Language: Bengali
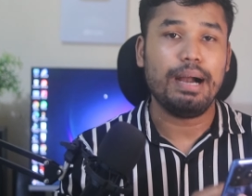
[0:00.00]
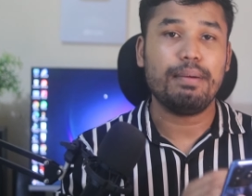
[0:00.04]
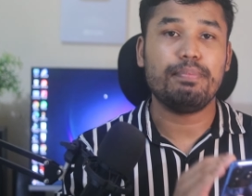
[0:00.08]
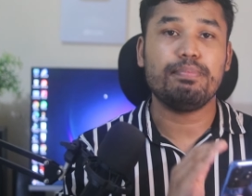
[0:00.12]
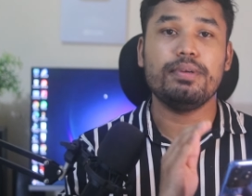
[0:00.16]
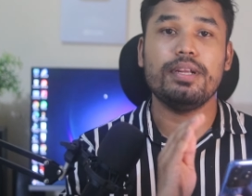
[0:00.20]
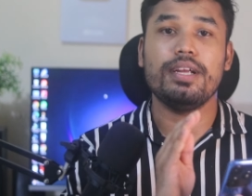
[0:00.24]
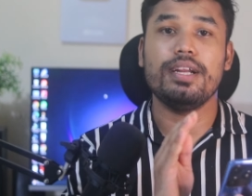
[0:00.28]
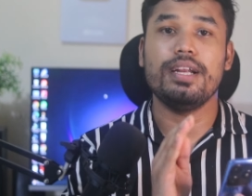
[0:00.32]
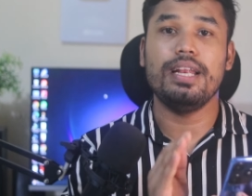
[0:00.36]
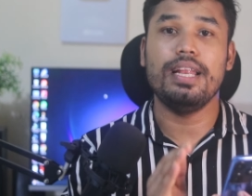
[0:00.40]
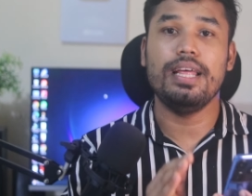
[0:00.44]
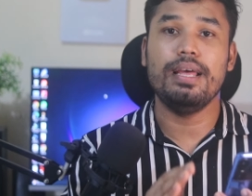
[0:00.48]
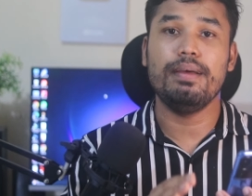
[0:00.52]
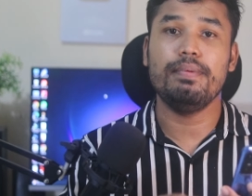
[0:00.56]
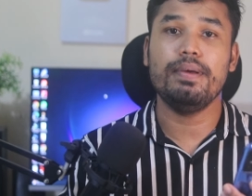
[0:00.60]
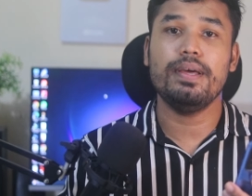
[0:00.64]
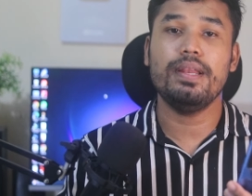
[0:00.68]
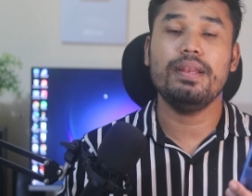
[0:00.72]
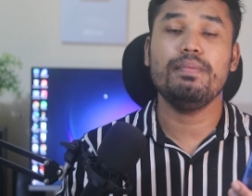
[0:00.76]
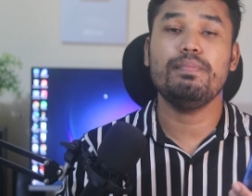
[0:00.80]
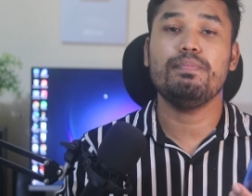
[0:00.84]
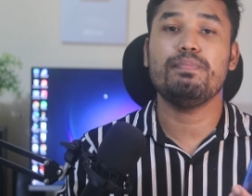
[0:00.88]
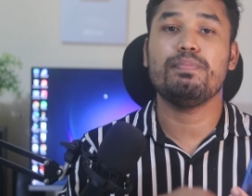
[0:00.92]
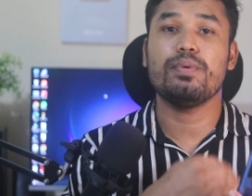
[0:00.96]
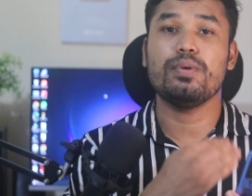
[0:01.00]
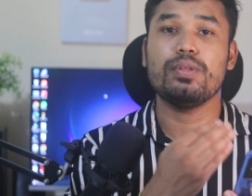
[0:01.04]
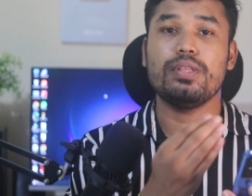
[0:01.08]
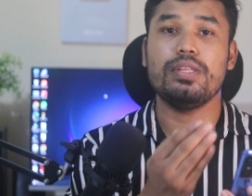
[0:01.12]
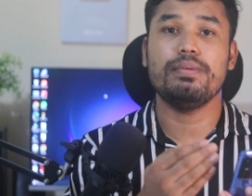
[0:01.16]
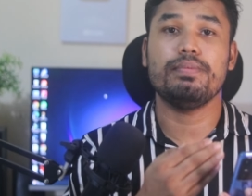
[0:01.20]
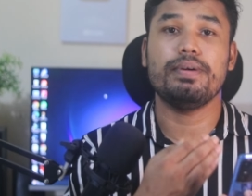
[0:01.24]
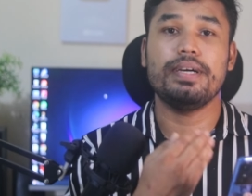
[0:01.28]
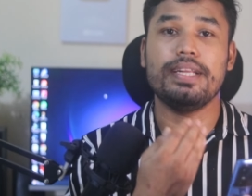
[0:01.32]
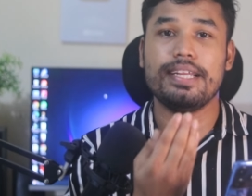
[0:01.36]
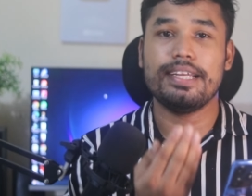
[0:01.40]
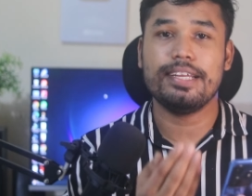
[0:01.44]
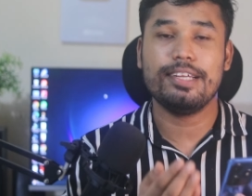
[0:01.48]
আপনার লেভেল
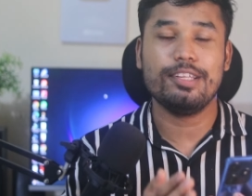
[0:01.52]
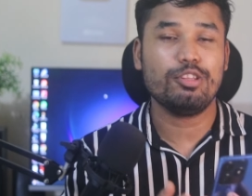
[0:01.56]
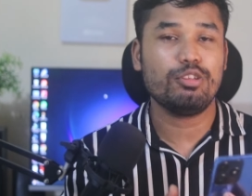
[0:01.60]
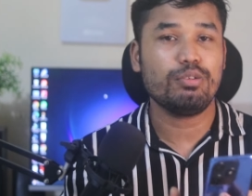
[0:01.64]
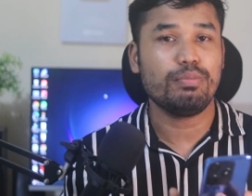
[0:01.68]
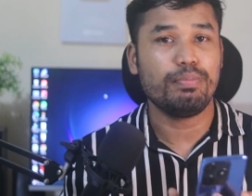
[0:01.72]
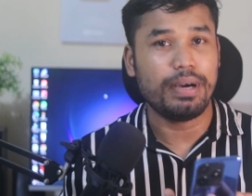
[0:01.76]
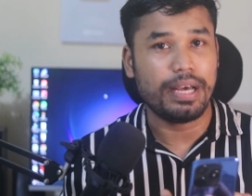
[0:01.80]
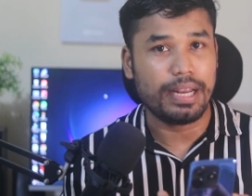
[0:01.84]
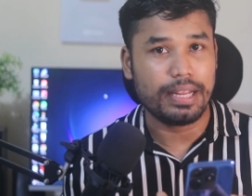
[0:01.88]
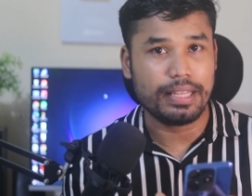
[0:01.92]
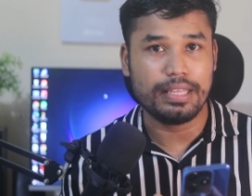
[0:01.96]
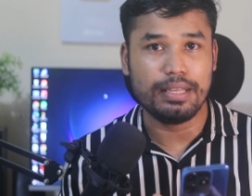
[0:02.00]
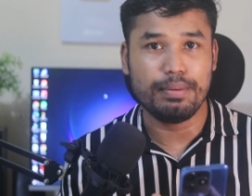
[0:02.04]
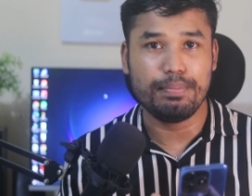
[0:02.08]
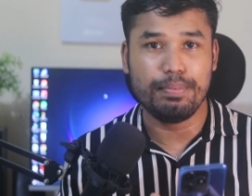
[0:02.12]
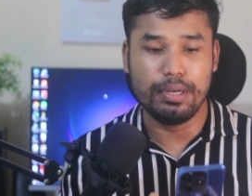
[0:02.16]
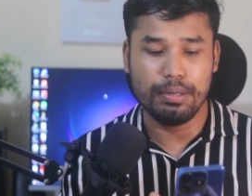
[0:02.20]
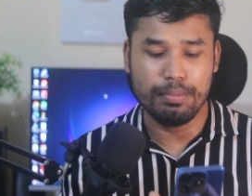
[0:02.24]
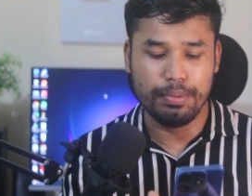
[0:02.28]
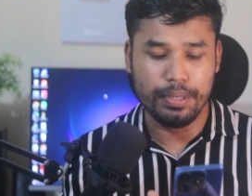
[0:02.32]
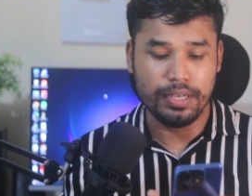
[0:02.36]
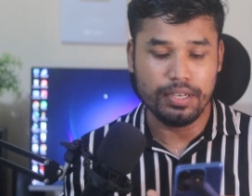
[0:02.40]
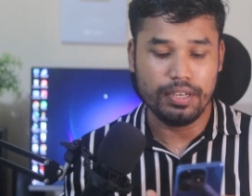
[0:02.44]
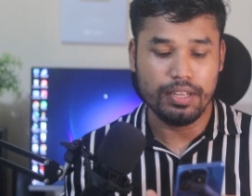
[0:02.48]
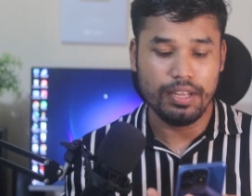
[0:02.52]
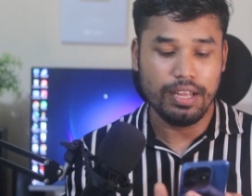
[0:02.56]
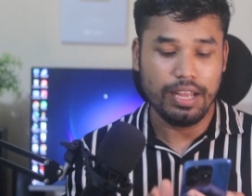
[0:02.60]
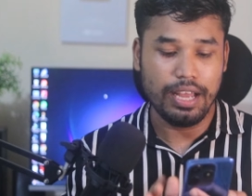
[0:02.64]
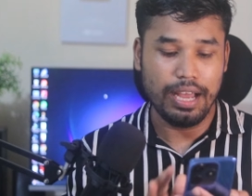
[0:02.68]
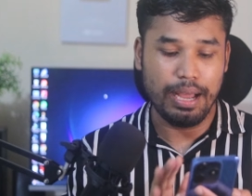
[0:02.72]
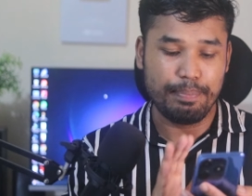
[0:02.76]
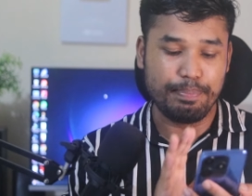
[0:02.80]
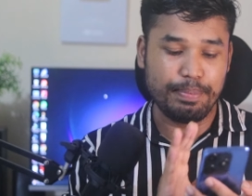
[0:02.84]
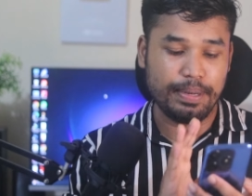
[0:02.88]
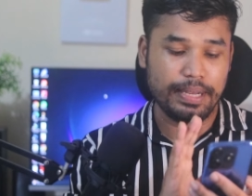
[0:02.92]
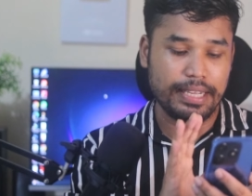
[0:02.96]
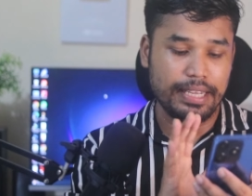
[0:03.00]
প্রতিবারই কিন্তু বাড়াতে পারবেন
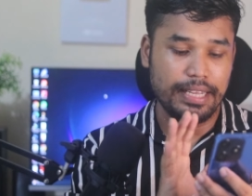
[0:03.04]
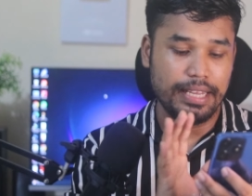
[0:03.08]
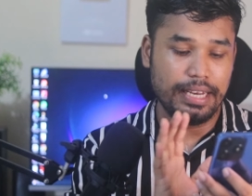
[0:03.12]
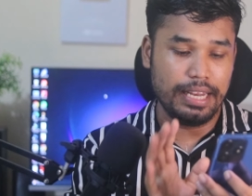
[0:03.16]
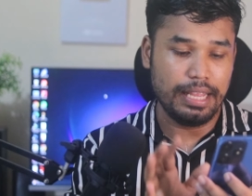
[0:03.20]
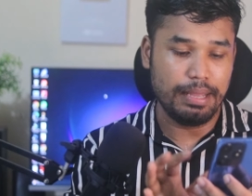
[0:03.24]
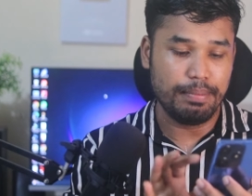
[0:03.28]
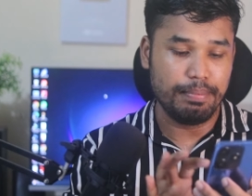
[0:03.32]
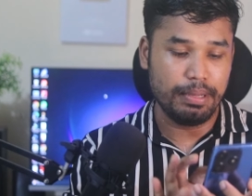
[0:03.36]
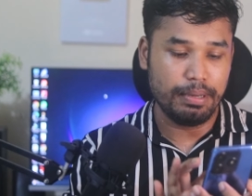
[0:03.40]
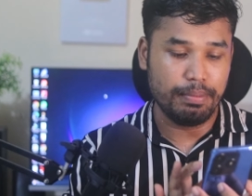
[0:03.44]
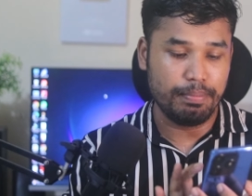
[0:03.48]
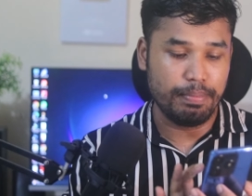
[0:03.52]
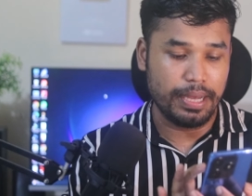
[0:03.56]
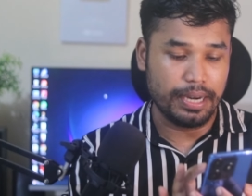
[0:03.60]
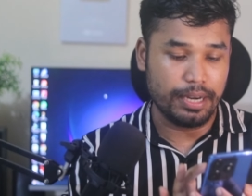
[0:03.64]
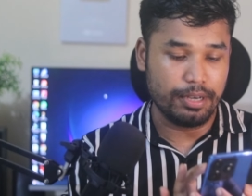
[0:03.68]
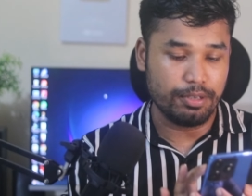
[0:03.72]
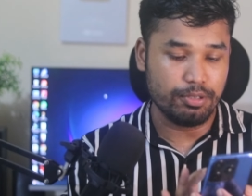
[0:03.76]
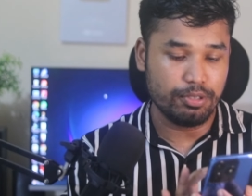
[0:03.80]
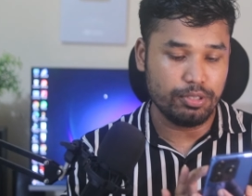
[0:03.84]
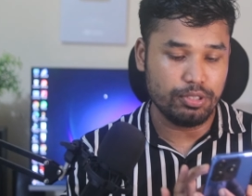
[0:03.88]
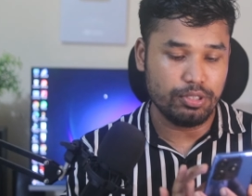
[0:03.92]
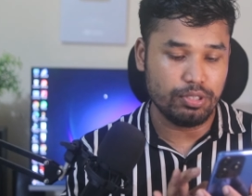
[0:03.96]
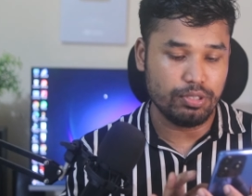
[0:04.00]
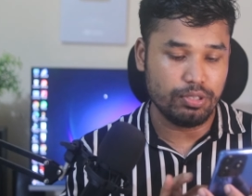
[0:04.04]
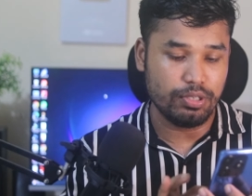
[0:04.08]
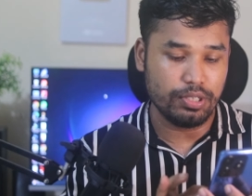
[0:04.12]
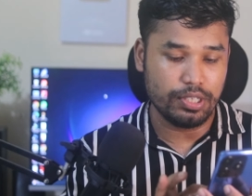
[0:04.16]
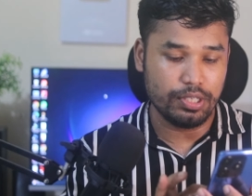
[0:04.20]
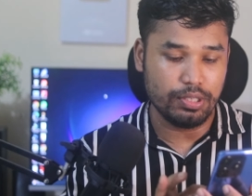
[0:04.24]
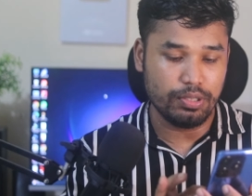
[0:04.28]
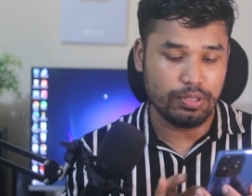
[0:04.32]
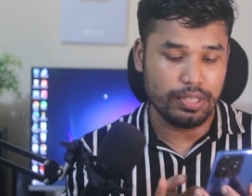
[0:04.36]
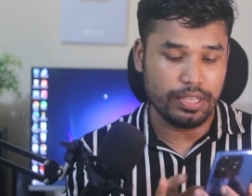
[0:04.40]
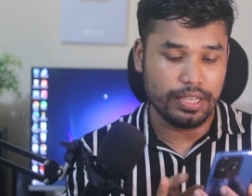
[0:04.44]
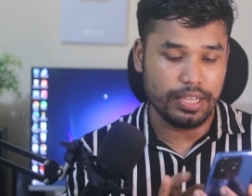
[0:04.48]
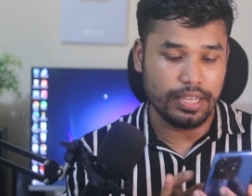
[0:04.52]
আপনাকে লেভেল বাড়ানোর জন্য
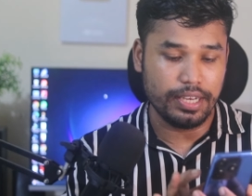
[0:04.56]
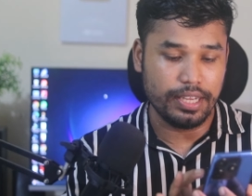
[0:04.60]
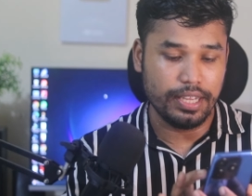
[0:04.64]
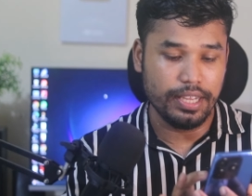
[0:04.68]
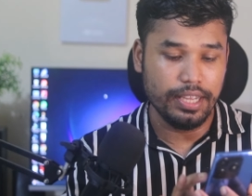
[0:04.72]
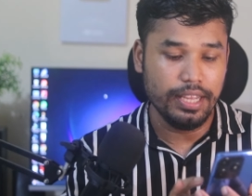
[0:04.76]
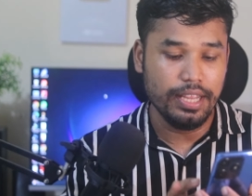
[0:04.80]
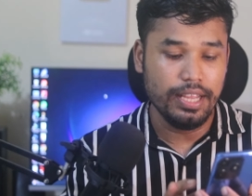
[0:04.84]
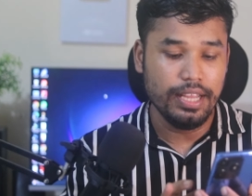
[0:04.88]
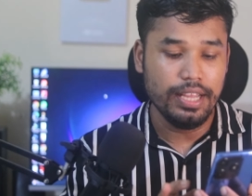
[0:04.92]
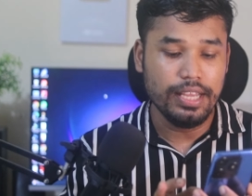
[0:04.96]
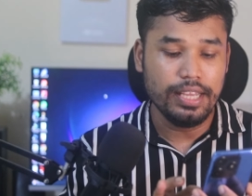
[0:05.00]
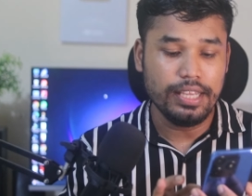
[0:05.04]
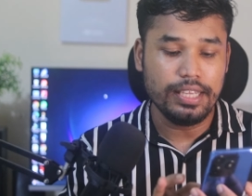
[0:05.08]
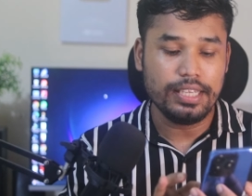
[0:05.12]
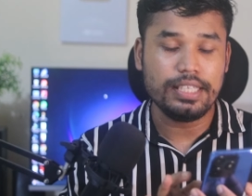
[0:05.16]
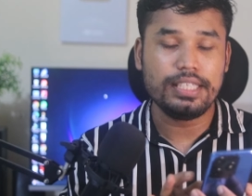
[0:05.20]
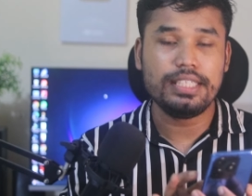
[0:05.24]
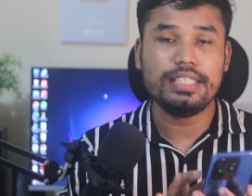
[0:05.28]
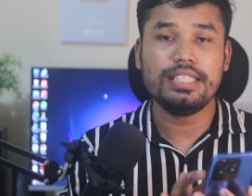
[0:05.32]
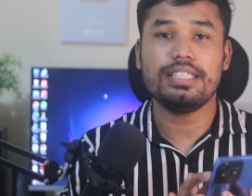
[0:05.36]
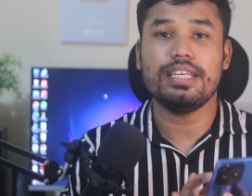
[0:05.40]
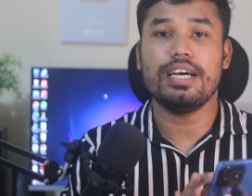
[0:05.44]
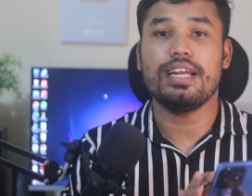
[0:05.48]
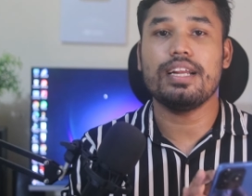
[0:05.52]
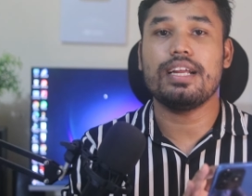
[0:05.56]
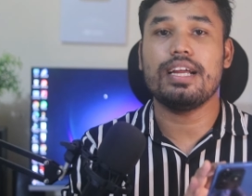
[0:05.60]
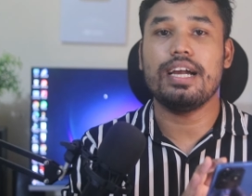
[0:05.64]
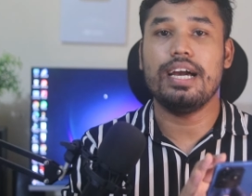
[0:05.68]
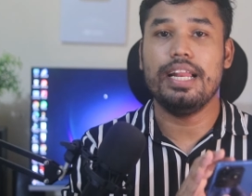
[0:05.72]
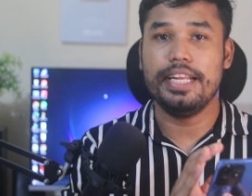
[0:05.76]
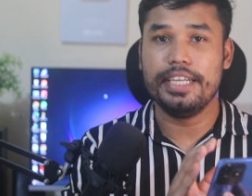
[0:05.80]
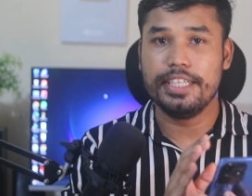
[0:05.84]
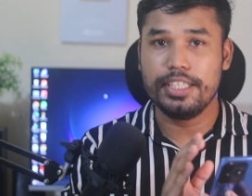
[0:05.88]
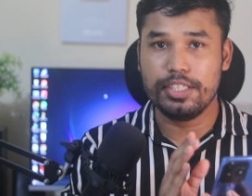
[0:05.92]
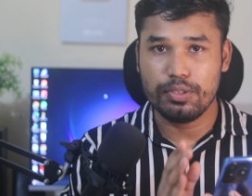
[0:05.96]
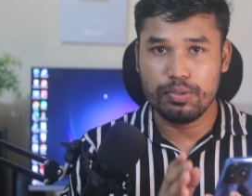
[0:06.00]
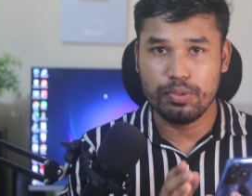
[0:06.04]
কিন্তু এখানে স্টার
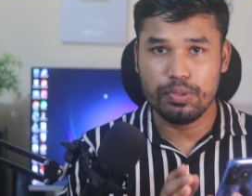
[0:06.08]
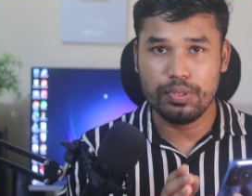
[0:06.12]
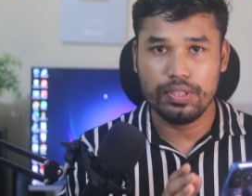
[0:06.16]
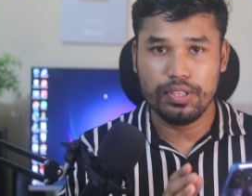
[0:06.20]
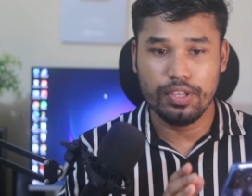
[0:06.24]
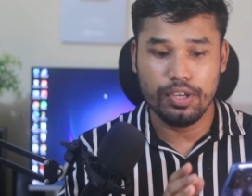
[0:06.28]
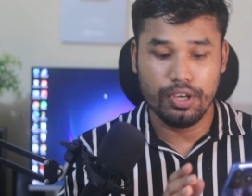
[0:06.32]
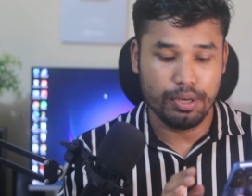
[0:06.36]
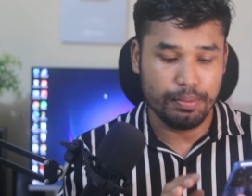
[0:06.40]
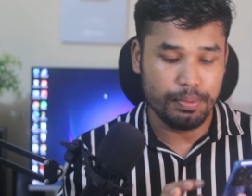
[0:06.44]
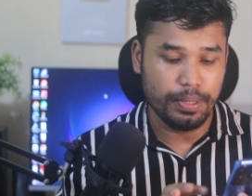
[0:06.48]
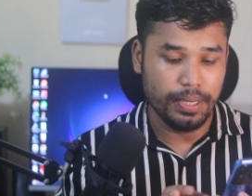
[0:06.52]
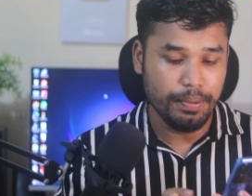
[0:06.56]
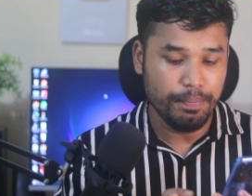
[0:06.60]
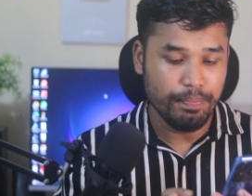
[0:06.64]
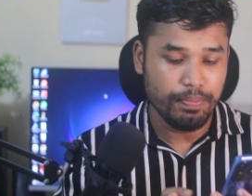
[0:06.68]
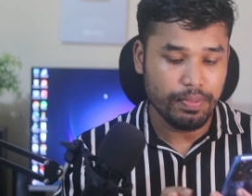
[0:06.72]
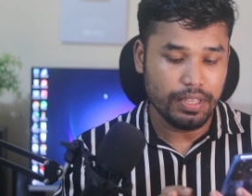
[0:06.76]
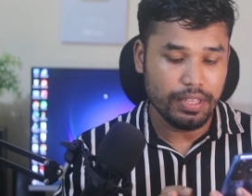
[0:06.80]
কালেক্ট করতে হবে